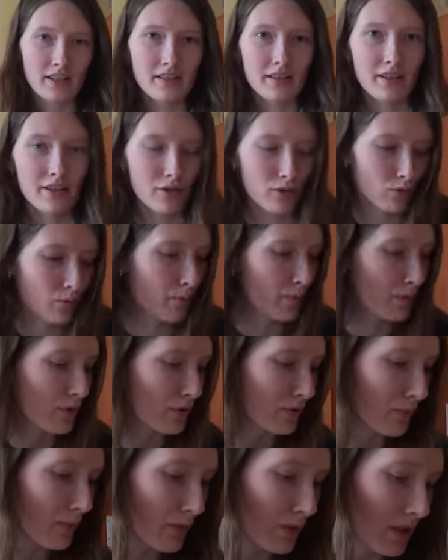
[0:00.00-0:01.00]
Я скажу,
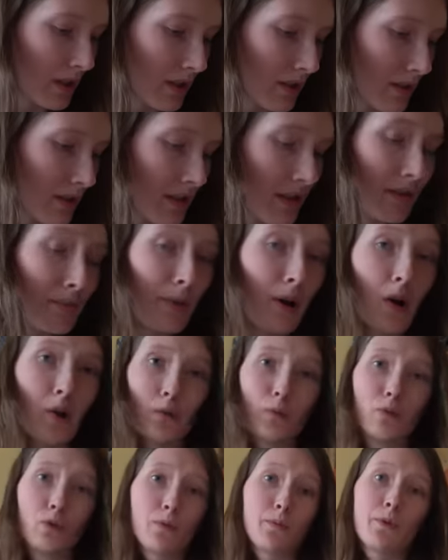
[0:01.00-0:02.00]
почему я
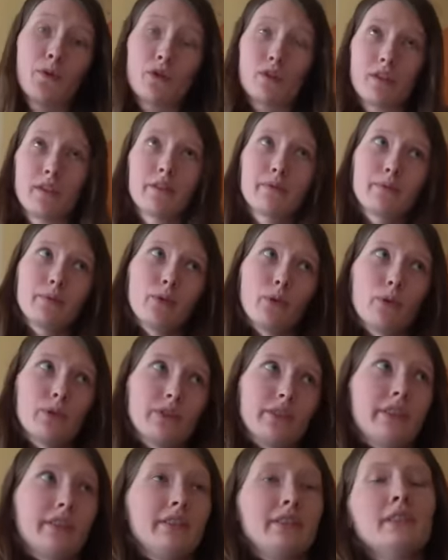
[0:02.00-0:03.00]
снимаю в том числе
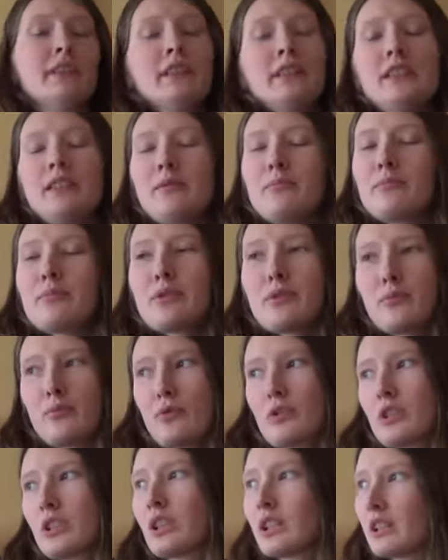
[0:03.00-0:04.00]
влоги.
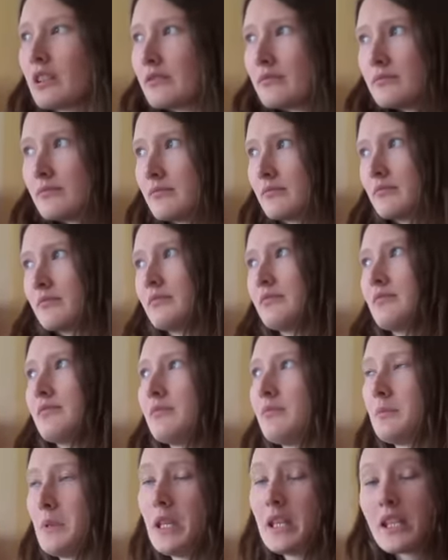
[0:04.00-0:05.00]
Потому что
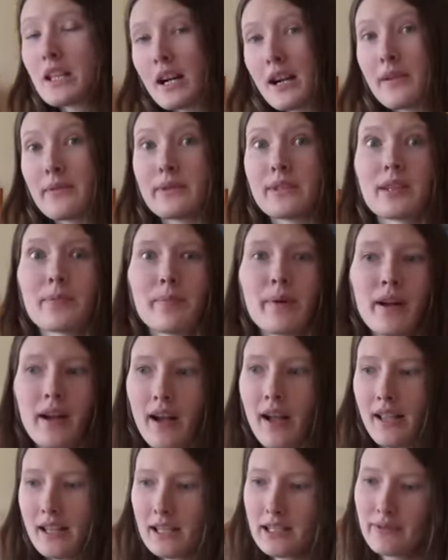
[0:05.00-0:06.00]
мне нравится
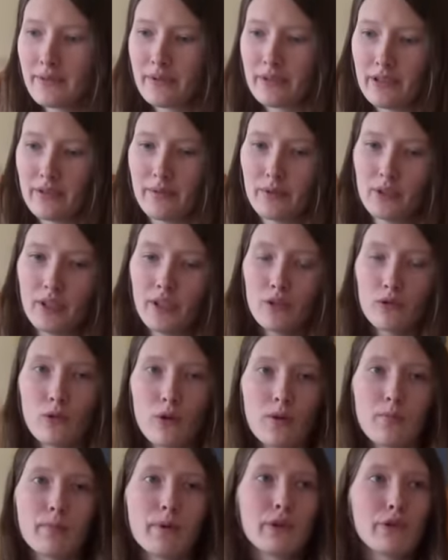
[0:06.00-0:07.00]
показывать вот эту
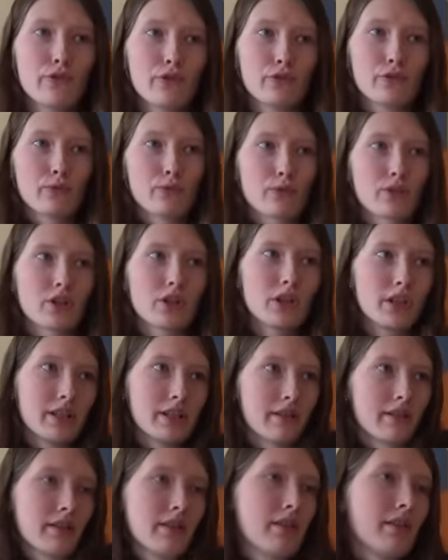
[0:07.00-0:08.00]
обычную
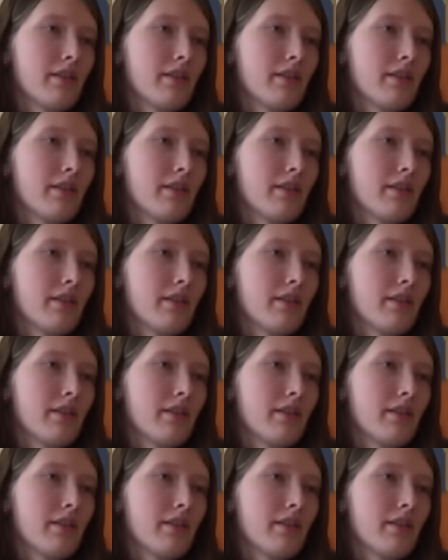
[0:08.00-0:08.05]
жизнь,